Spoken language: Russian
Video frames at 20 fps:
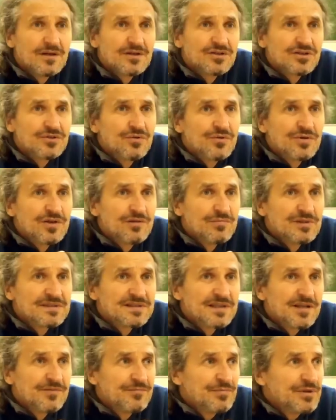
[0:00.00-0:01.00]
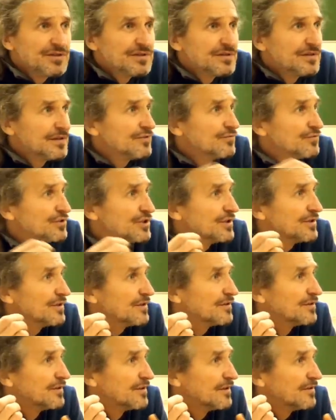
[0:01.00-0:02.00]
что-либо слепить, и уже
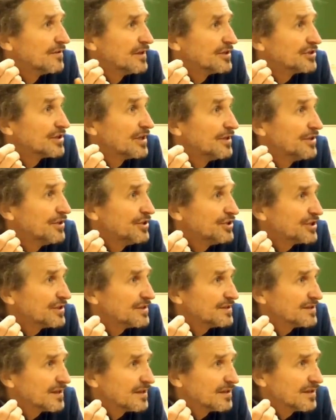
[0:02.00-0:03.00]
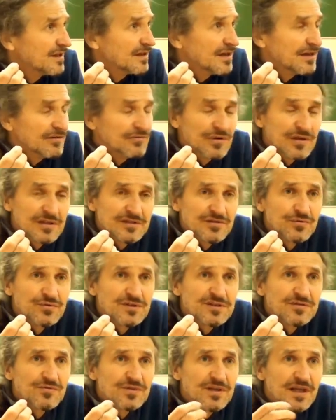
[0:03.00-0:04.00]
э, даже личность как таковая
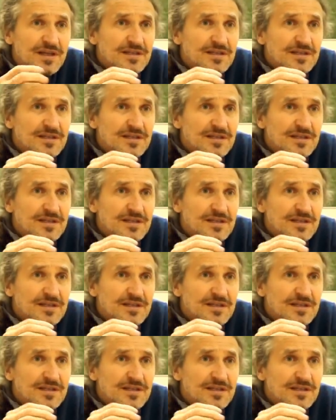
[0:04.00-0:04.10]
отсутствует,